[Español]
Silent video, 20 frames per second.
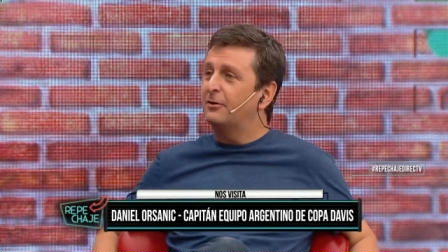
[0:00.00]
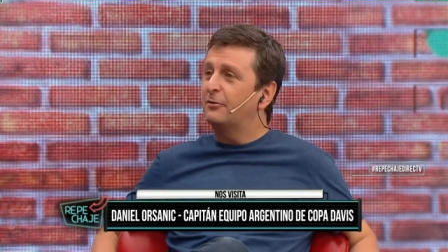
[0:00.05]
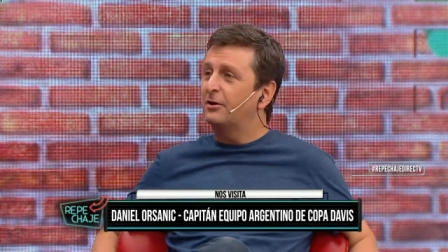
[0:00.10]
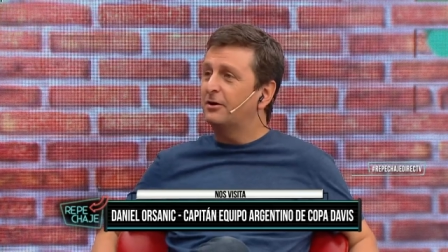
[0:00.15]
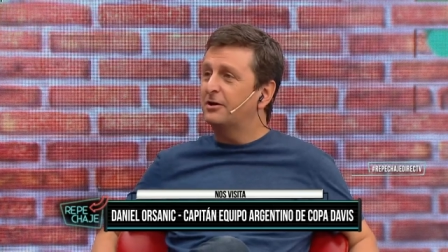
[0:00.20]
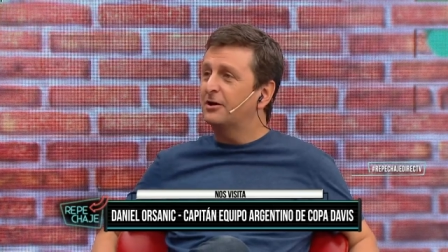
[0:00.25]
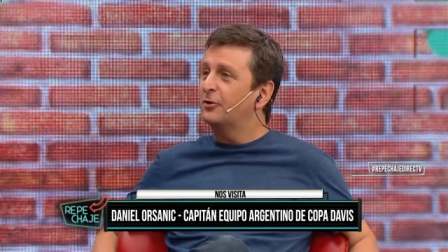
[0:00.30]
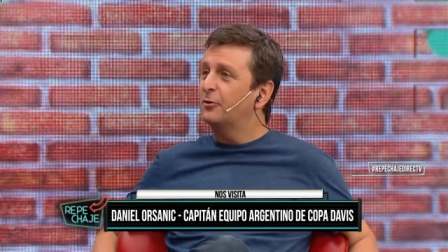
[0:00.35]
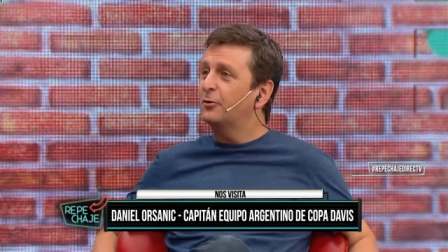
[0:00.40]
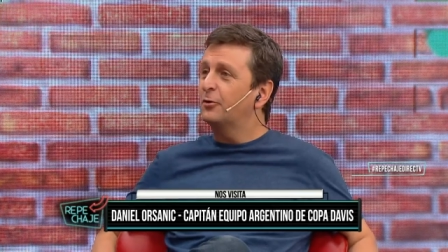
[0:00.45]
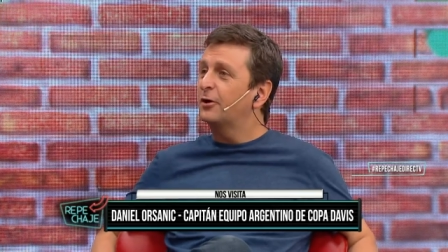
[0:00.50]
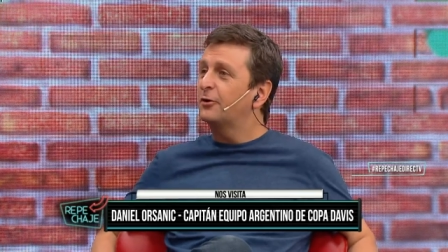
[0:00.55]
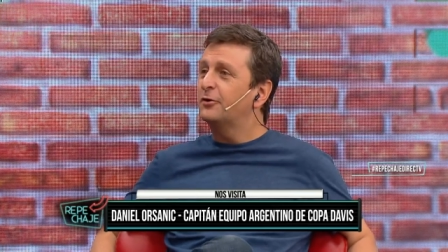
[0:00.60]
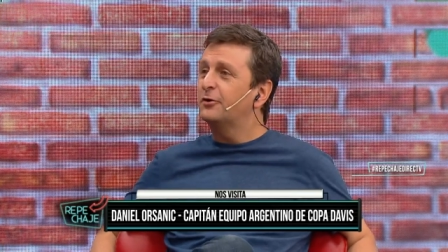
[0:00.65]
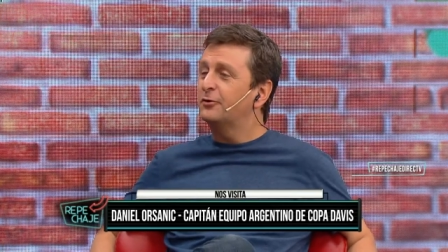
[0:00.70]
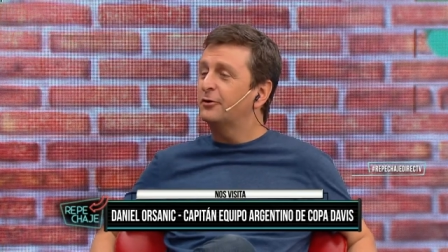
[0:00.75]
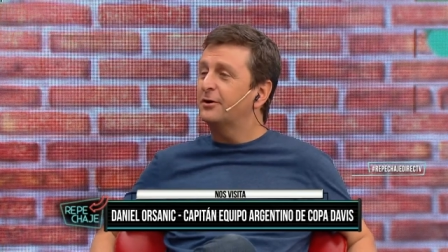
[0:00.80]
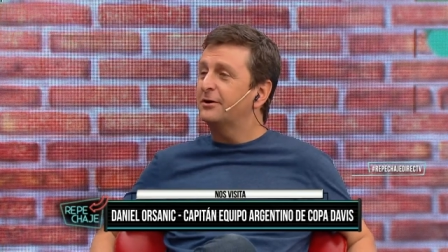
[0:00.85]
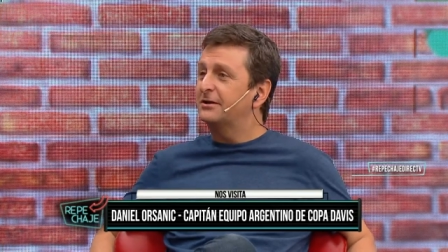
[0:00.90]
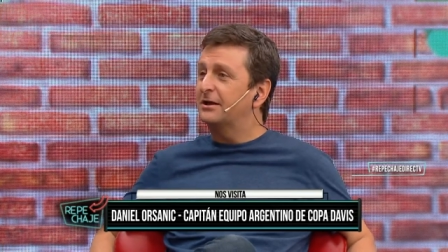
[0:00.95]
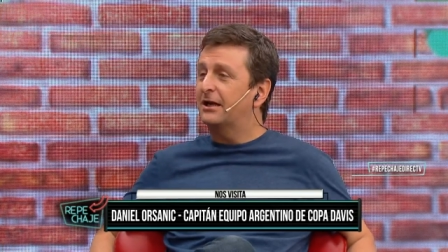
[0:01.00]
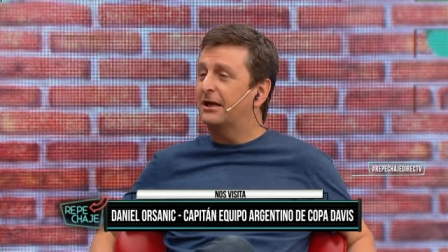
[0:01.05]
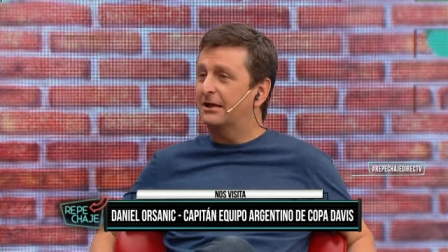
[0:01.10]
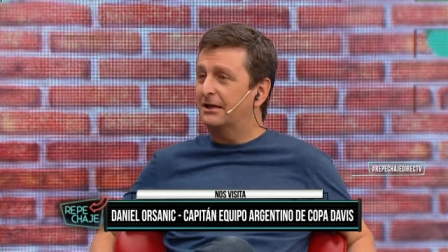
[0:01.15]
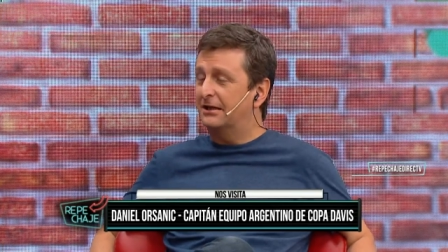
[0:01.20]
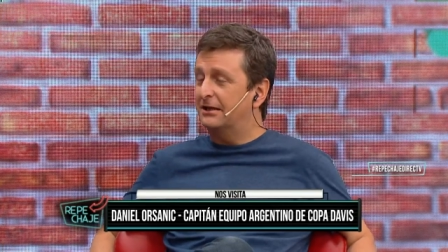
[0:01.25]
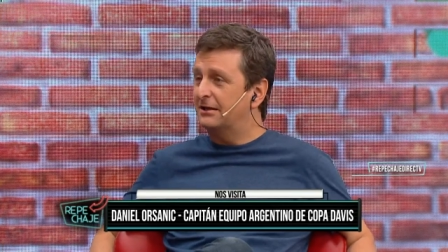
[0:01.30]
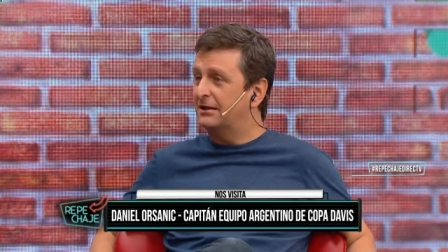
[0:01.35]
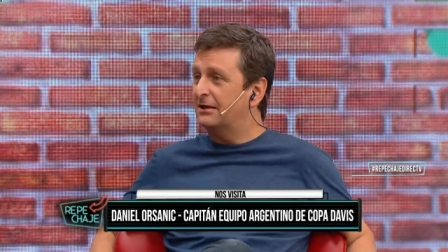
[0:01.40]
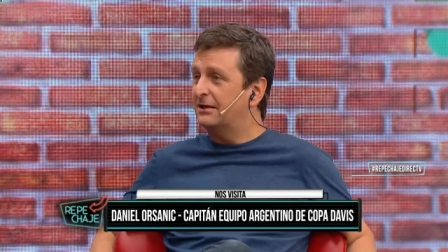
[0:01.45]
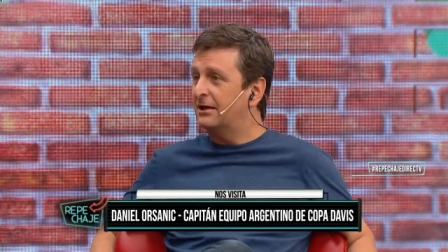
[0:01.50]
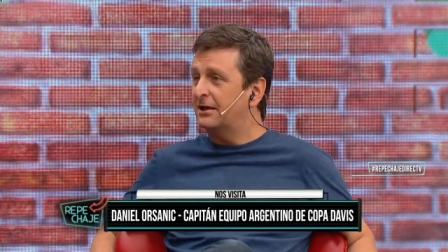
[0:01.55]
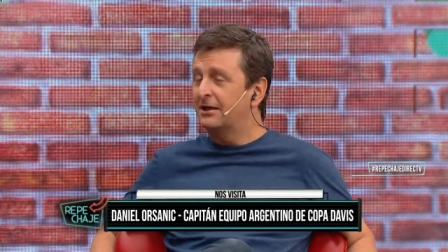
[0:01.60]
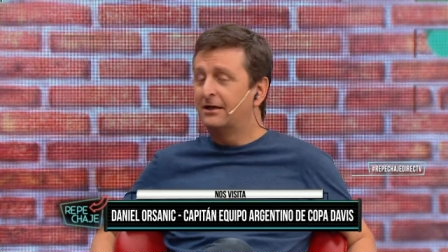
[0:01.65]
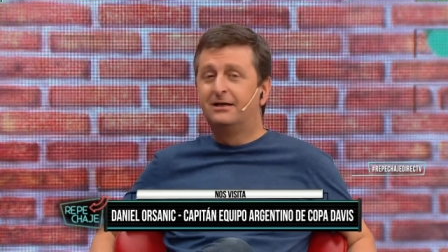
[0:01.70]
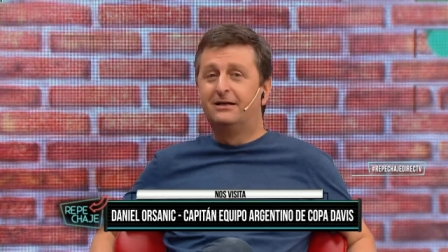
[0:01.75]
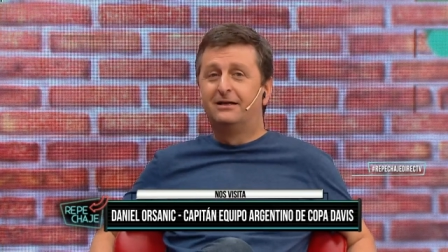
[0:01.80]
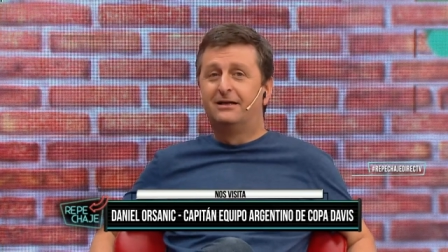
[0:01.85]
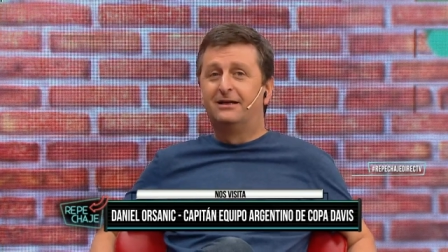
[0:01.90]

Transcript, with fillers: En cualquier lugar donde toque estar Argentina,